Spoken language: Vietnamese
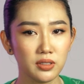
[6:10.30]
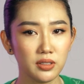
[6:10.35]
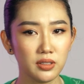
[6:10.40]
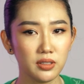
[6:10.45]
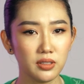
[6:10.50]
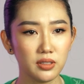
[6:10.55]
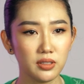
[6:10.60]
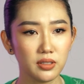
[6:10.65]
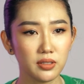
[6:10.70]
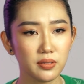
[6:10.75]
đấy
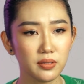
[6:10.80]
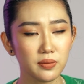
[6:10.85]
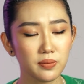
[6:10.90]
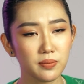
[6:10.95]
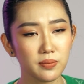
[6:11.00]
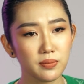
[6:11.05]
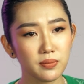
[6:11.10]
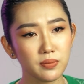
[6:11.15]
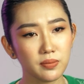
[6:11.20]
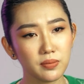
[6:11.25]
là giai đoạn
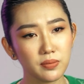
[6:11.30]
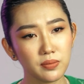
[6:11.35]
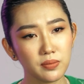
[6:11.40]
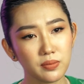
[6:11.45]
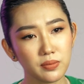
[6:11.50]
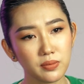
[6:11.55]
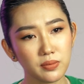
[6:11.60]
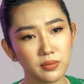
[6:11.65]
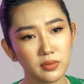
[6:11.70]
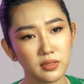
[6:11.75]

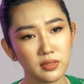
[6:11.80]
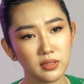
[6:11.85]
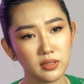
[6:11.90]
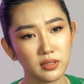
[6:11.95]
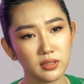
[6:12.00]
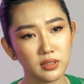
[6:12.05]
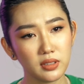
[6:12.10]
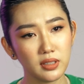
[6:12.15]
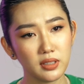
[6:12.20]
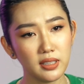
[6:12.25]
nào
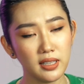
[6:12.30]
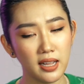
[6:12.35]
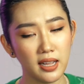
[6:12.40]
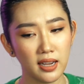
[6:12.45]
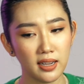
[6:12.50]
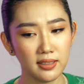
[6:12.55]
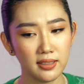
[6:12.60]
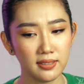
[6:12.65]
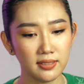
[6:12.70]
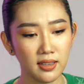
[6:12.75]
những
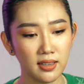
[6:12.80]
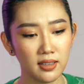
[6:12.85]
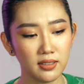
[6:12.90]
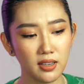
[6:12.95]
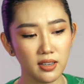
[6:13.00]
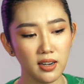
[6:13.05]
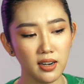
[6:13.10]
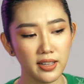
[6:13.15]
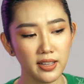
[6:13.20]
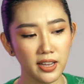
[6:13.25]
dạ nó,
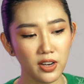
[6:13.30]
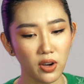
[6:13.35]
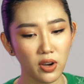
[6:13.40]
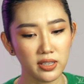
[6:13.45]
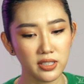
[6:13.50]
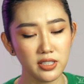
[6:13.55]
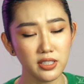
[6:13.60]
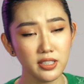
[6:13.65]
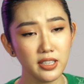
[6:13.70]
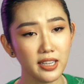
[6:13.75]
đó là giai
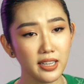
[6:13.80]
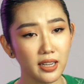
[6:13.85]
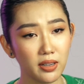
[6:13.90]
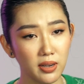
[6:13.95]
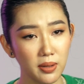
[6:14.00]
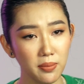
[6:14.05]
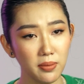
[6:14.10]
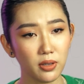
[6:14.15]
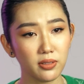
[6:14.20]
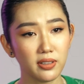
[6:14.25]
đoạn trước khi gạo
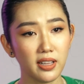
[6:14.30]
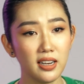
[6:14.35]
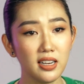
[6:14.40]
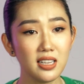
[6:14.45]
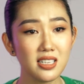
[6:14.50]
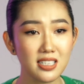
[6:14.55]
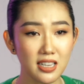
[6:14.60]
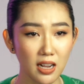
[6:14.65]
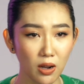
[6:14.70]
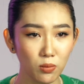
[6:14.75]
nếp gạo tẻ
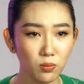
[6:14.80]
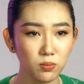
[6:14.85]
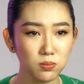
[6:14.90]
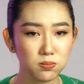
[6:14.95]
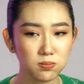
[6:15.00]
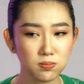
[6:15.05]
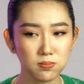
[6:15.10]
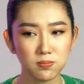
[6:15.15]
lên sóng